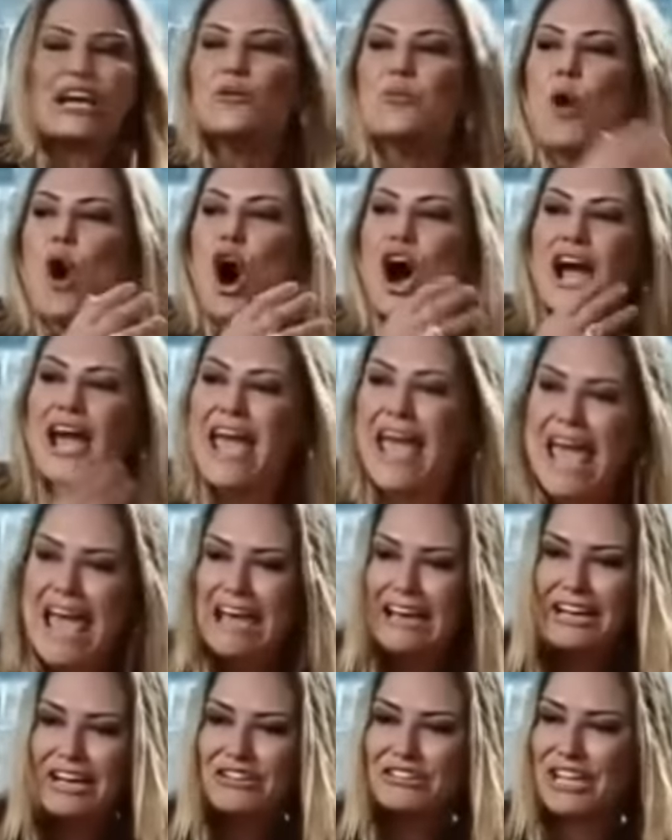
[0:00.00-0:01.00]
quero
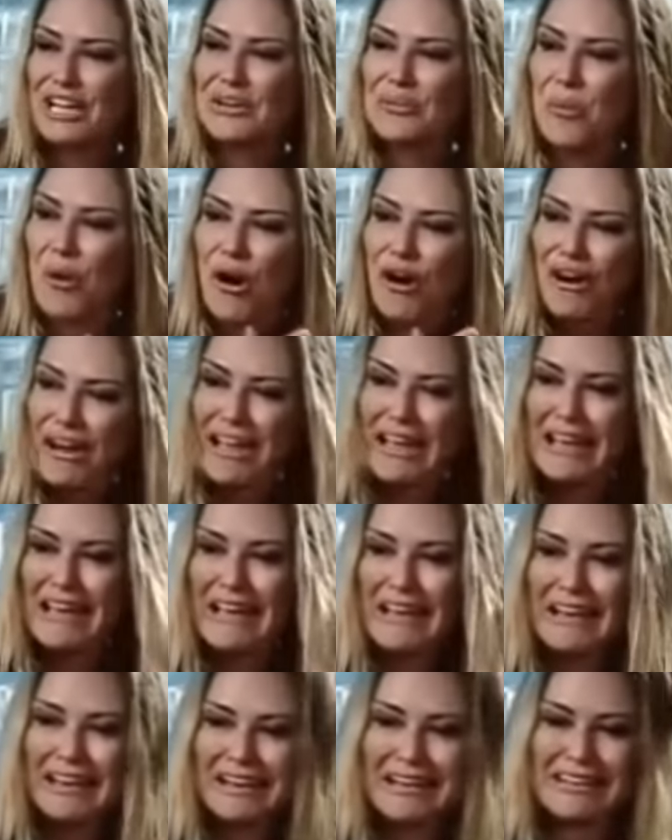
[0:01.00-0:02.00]
morrer, eu quero
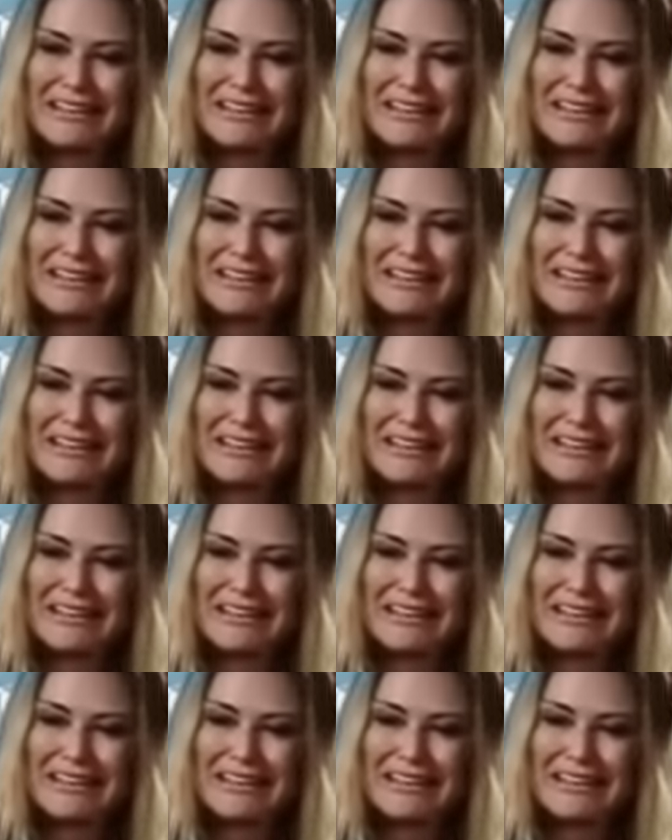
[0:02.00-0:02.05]
morrer.